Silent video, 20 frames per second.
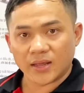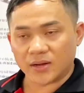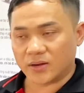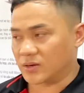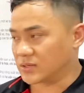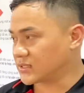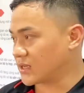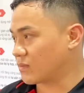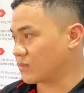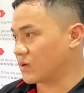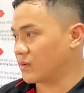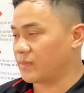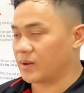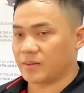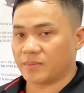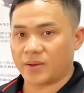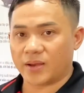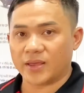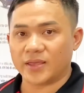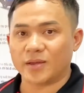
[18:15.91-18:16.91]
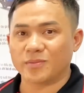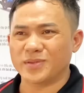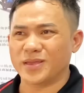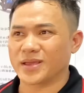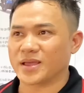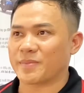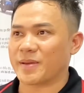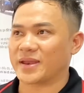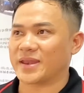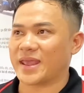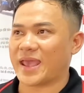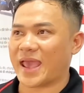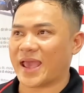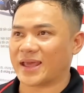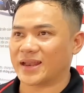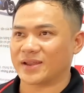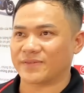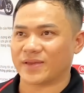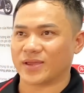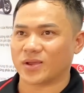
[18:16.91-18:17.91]
Rồi xong rồi mình mới, giống như các bạn đi
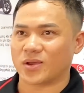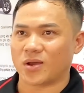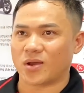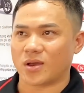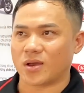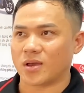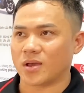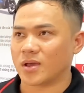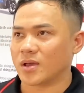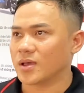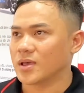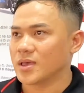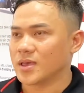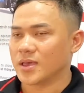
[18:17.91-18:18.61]
ăn là phải có